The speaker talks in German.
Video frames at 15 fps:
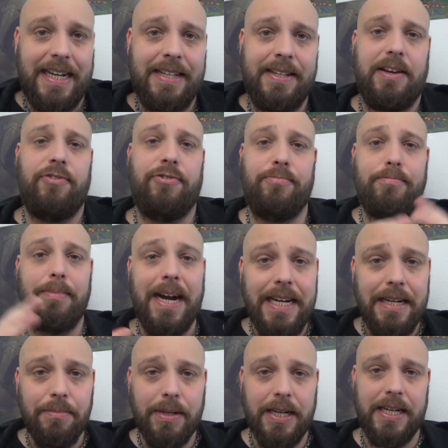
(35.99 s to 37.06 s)
dass auf
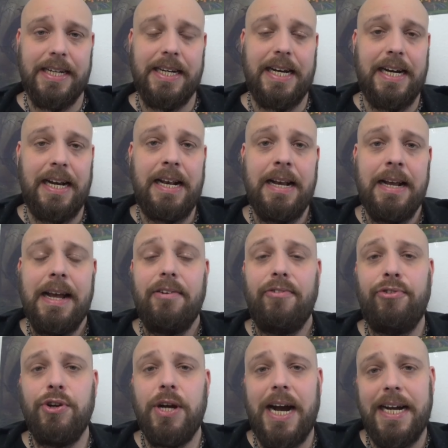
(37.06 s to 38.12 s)
meinem Kanal
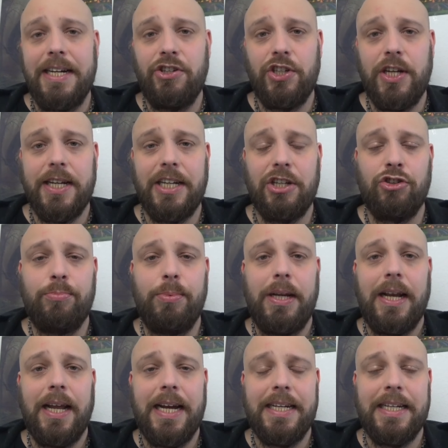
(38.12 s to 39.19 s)
für
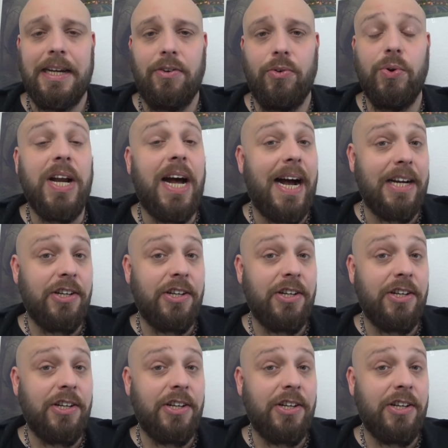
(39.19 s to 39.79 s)
Einsteigerspielleiter oder